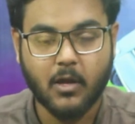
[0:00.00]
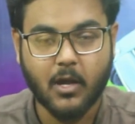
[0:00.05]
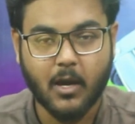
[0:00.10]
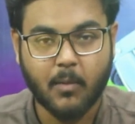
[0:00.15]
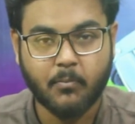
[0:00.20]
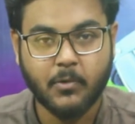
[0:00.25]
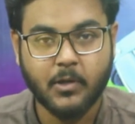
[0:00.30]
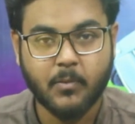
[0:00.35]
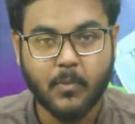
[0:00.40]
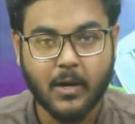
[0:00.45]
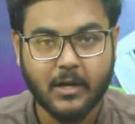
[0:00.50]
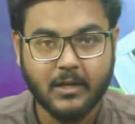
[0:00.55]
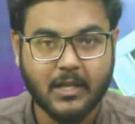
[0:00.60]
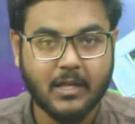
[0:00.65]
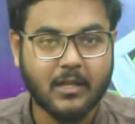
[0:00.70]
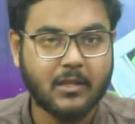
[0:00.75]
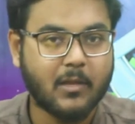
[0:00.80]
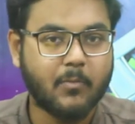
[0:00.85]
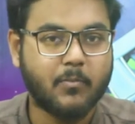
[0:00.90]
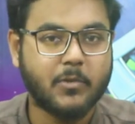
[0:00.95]
अपनी
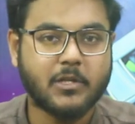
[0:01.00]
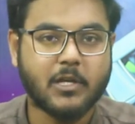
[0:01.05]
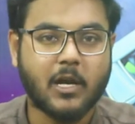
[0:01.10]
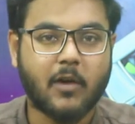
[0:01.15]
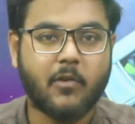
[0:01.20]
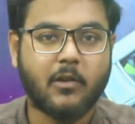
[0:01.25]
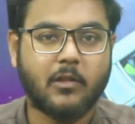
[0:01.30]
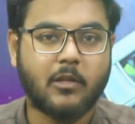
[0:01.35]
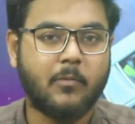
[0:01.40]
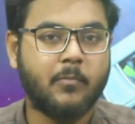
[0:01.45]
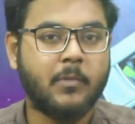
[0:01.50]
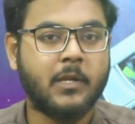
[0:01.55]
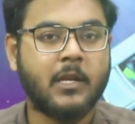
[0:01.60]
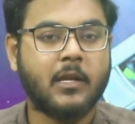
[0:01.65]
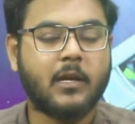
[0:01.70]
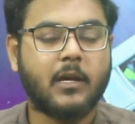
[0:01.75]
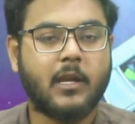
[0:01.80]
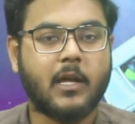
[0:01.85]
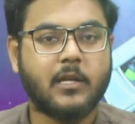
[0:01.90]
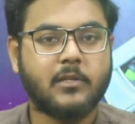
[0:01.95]
बैटिंग से पिशावर जलमी ने
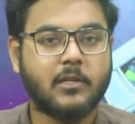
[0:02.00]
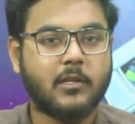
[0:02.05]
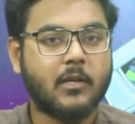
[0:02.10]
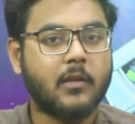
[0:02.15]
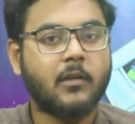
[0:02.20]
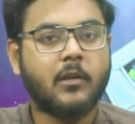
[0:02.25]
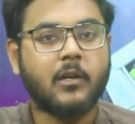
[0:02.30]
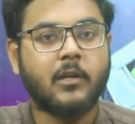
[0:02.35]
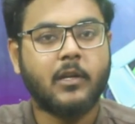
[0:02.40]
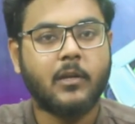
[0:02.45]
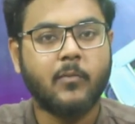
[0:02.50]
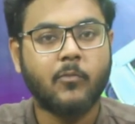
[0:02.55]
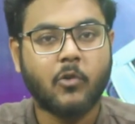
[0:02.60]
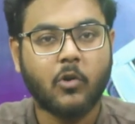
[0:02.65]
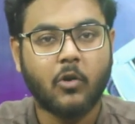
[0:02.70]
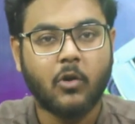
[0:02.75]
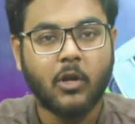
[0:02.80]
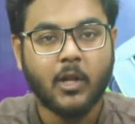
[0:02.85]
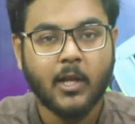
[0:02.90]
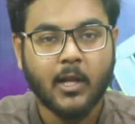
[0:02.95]
कराची किंग की टीम
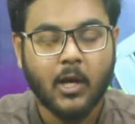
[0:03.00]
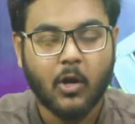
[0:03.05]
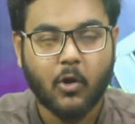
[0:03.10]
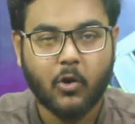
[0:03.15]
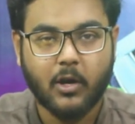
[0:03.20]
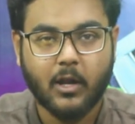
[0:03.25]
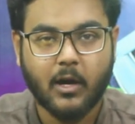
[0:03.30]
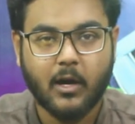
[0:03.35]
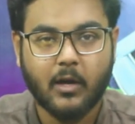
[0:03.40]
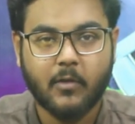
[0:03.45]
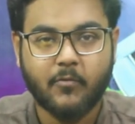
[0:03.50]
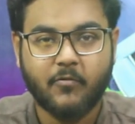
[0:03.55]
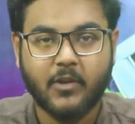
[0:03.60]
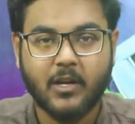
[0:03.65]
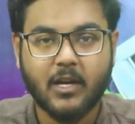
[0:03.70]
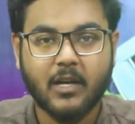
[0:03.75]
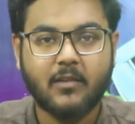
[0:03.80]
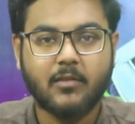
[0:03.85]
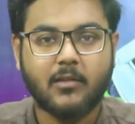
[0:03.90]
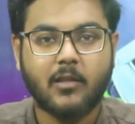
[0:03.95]
को और अगर
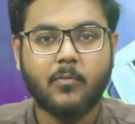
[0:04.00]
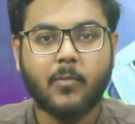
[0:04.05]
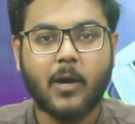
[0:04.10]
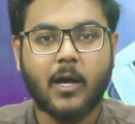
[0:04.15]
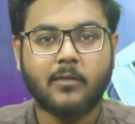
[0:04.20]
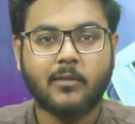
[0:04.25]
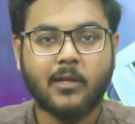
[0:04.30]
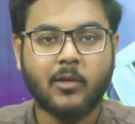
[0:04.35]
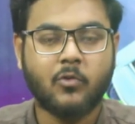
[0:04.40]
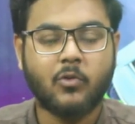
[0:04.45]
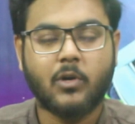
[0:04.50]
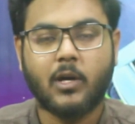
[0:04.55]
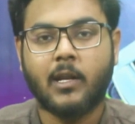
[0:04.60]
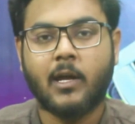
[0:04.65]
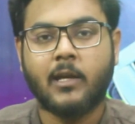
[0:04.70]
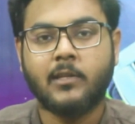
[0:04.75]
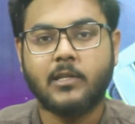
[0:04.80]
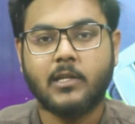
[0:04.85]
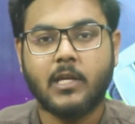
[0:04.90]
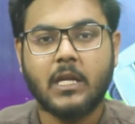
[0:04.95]
विकेट्स की बात करूं
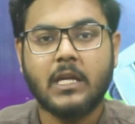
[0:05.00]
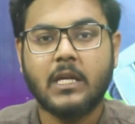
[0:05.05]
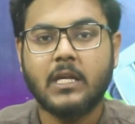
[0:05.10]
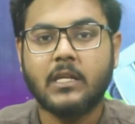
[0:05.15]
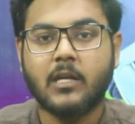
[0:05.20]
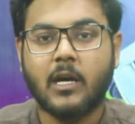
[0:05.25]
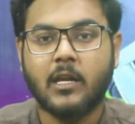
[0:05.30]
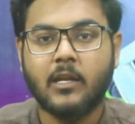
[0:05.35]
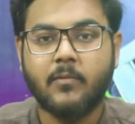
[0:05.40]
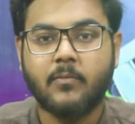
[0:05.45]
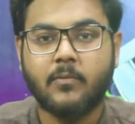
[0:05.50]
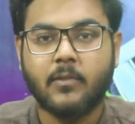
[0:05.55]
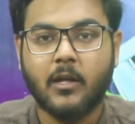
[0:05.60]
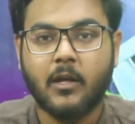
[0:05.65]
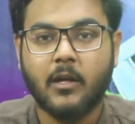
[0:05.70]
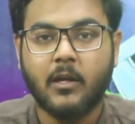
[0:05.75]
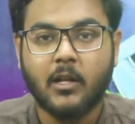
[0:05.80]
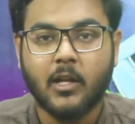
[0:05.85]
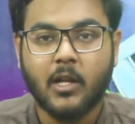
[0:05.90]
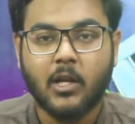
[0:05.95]
कराची किंग की जानब
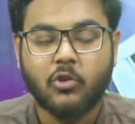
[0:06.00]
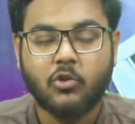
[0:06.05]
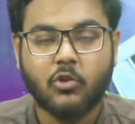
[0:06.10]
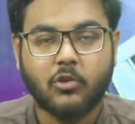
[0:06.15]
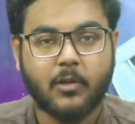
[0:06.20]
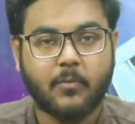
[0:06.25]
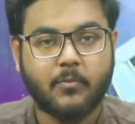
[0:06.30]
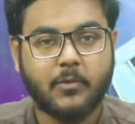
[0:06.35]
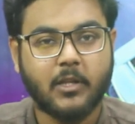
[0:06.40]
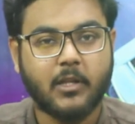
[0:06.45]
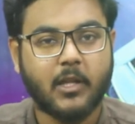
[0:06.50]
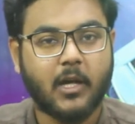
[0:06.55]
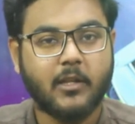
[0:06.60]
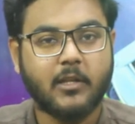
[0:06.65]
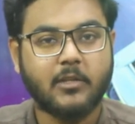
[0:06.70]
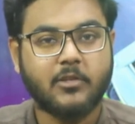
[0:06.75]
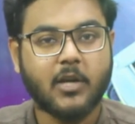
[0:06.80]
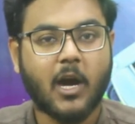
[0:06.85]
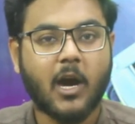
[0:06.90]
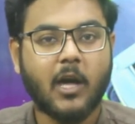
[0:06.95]
से तो सबसे
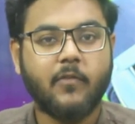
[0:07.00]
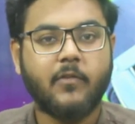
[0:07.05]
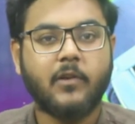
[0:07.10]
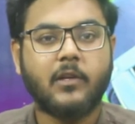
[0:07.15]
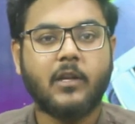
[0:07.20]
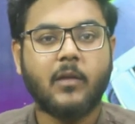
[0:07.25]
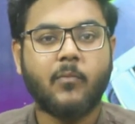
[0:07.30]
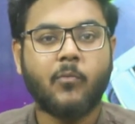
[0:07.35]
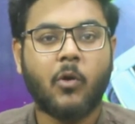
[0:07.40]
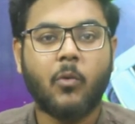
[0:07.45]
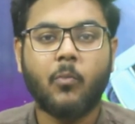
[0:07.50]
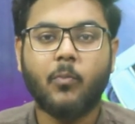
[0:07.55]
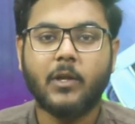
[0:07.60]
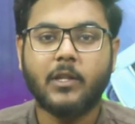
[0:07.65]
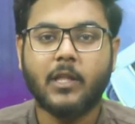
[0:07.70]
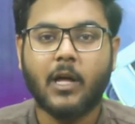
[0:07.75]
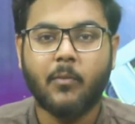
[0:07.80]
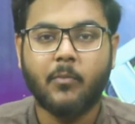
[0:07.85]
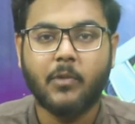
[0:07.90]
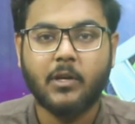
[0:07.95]
ज़्यादा चार विकटें
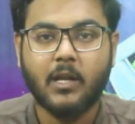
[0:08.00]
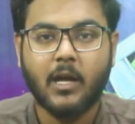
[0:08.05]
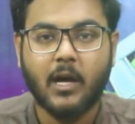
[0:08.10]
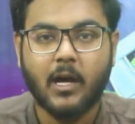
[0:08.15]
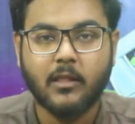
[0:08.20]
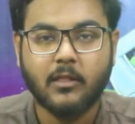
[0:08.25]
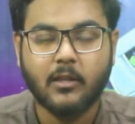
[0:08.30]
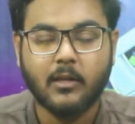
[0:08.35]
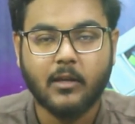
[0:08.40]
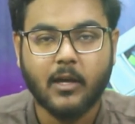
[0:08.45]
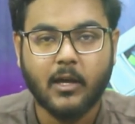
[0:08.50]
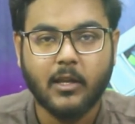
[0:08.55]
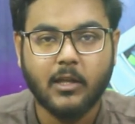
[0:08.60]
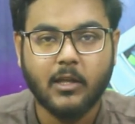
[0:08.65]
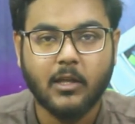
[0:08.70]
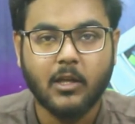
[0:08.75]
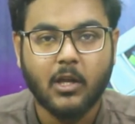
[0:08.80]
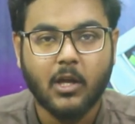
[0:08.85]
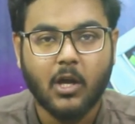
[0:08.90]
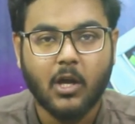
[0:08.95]
मोहम्मद आमिर ने हासिल करी
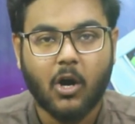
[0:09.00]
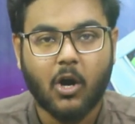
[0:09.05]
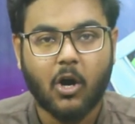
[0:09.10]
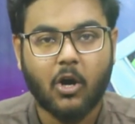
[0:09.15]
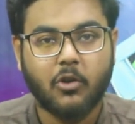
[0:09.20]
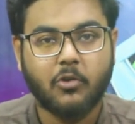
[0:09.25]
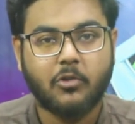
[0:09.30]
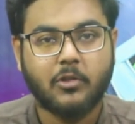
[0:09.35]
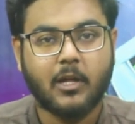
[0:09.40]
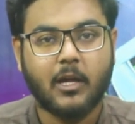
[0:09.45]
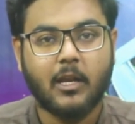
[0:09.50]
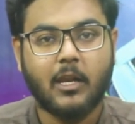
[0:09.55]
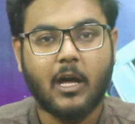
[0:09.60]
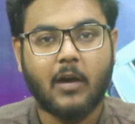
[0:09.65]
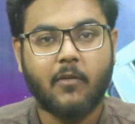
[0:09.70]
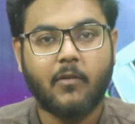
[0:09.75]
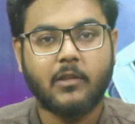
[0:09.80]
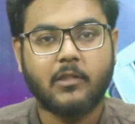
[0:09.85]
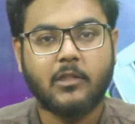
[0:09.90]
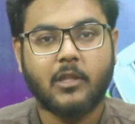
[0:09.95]
और उसके
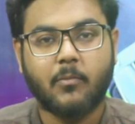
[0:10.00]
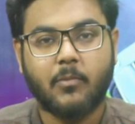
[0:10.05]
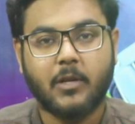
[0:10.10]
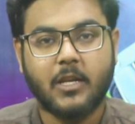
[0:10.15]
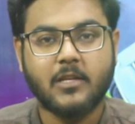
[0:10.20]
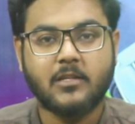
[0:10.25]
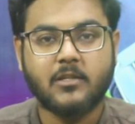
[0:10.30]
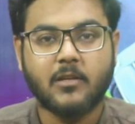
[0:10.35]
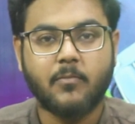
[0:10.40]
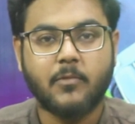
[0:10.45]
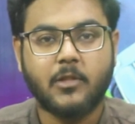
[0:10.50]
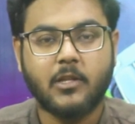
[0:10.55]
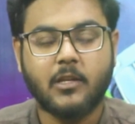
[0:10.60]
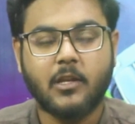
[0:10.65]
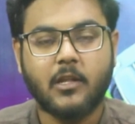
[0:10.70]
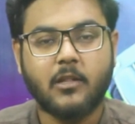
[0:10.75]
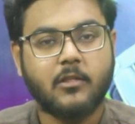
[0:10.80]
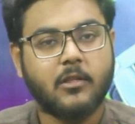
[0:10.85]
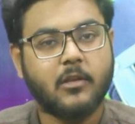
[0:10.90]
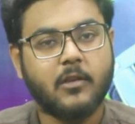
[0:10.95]
अलावा तबरे शमसी
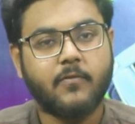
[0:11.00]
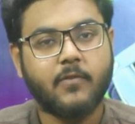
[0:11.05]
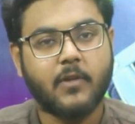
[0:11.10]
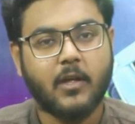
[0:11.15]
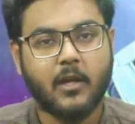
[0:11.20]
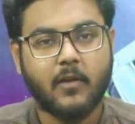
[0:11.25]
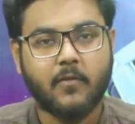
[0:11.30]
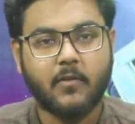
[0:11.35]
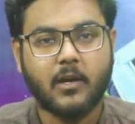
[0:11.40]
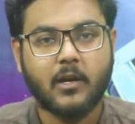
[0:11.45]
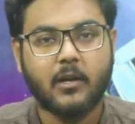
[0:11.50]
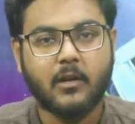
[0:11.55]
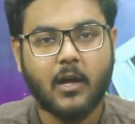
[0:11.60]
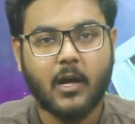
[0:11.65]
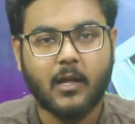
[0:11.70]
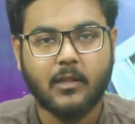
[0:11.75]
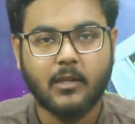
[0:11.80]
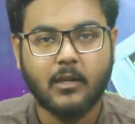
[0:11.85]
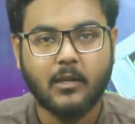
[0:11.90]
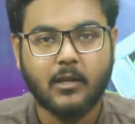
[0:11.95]
ने सिर्फ एक विकेट
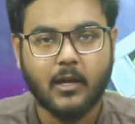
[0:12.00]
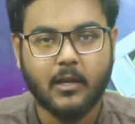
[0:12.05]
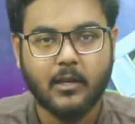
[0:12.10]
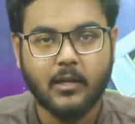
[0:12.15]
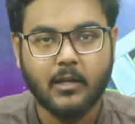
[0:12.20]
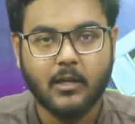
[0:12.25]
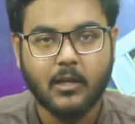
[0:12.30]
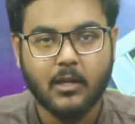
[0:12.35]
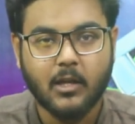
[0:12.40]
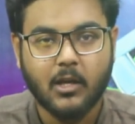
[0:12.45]
हासिल करी